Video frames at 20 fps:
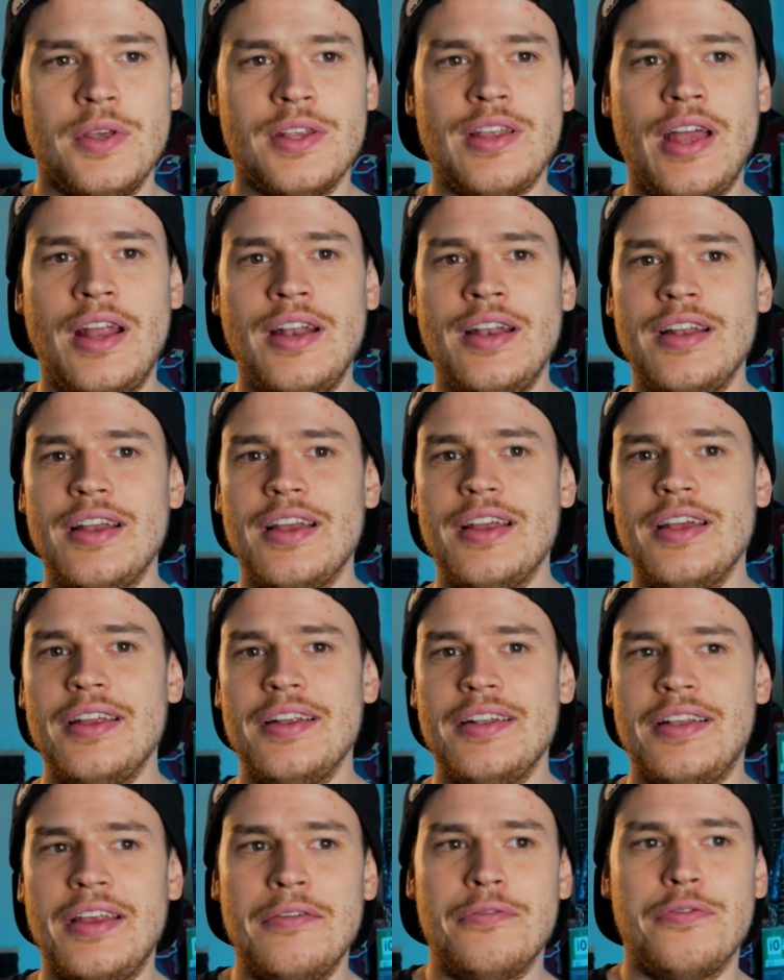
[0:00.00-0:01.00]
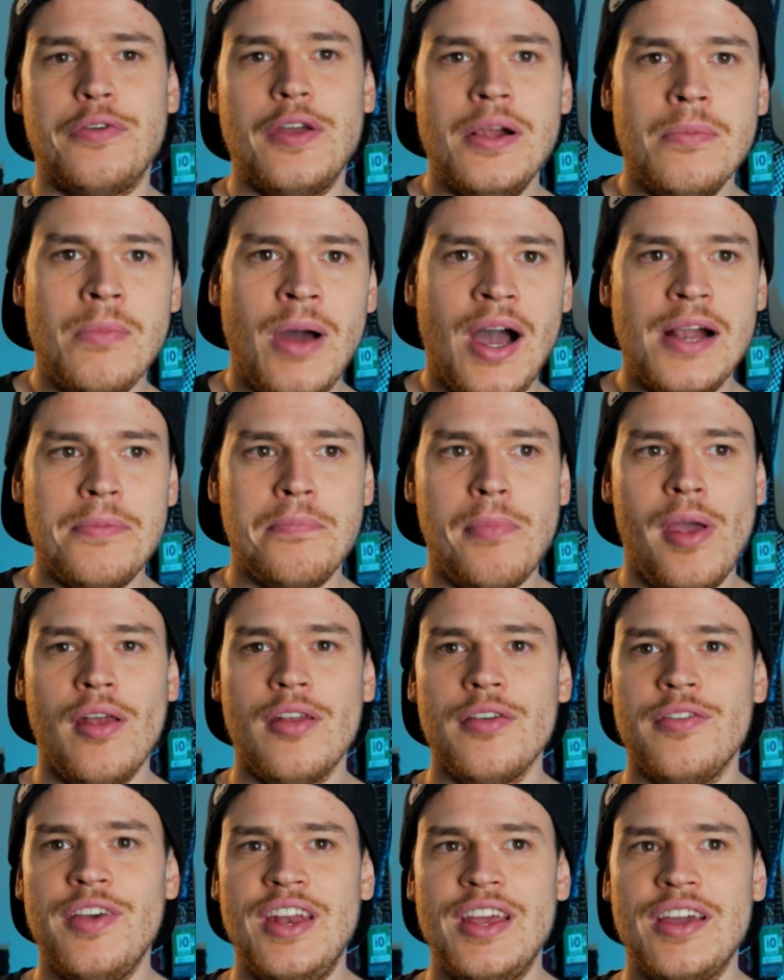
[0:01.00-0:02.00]
mir dann den Film halt mehr
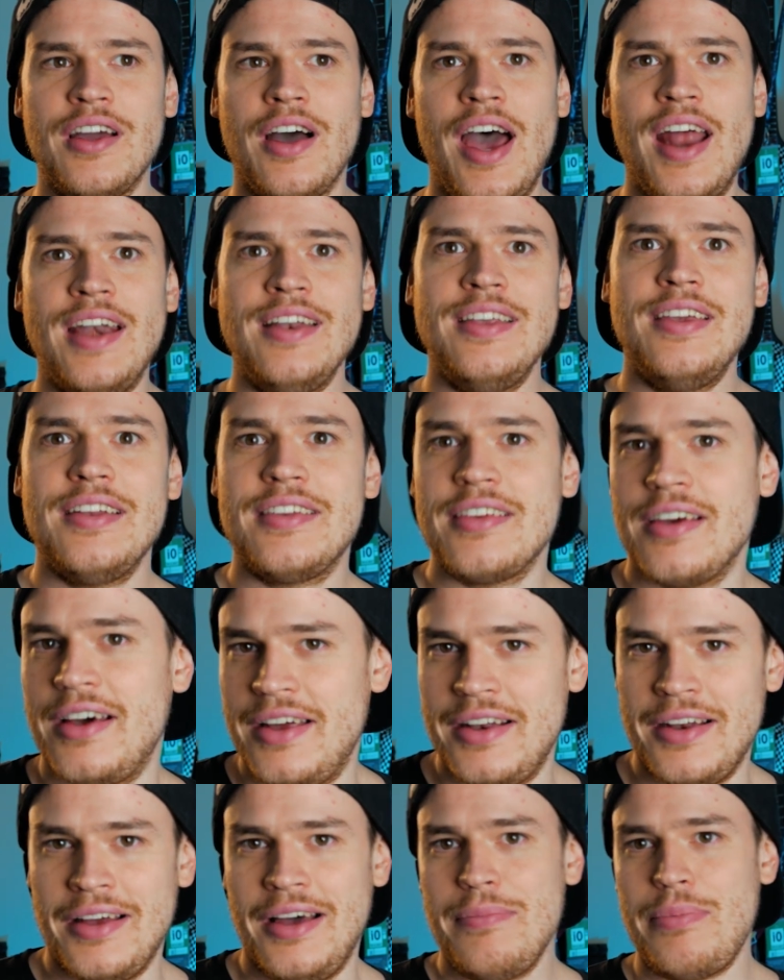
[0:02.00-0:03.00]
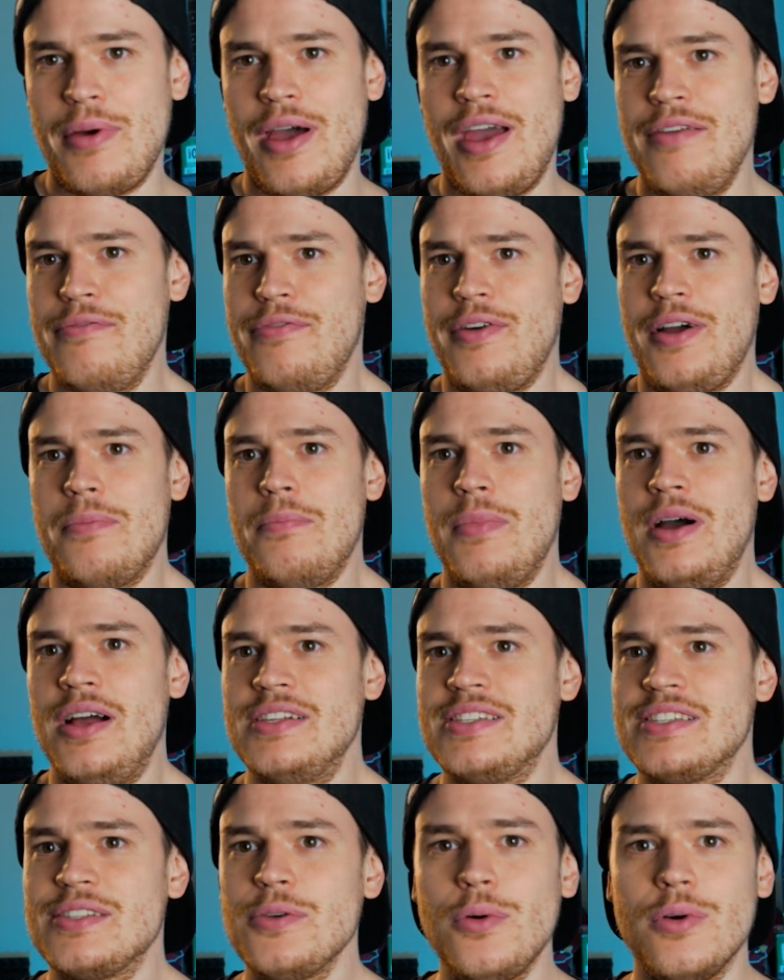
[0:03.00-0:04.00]
oder weniger angetan habe, einfach
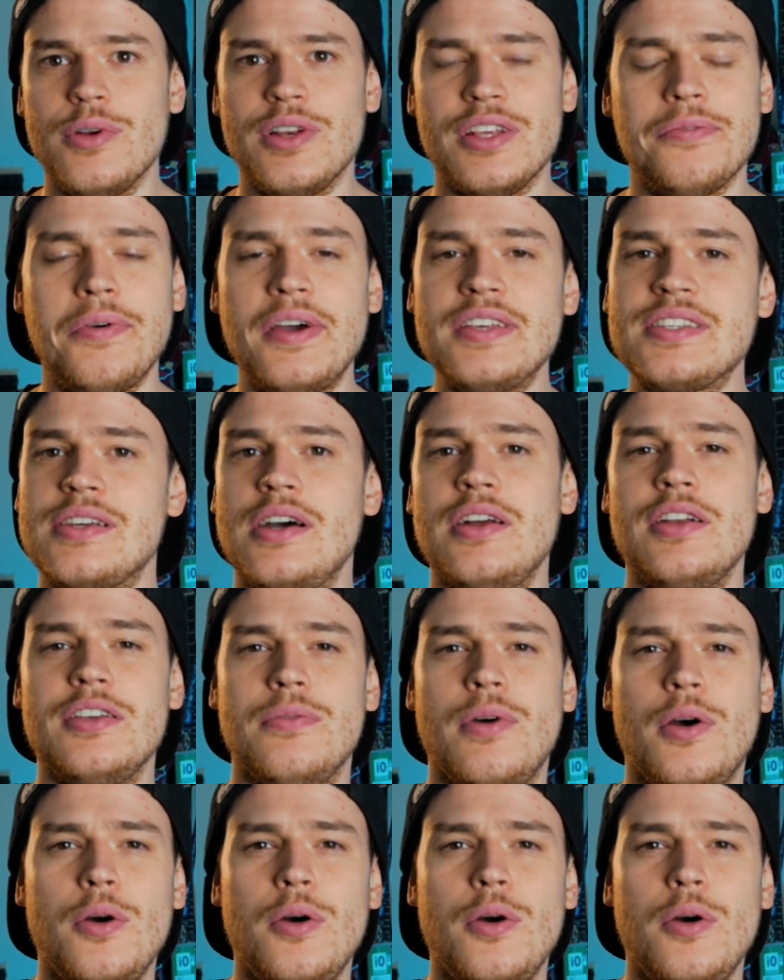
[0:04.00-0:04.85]
mal so. Und ich weiß gar nicht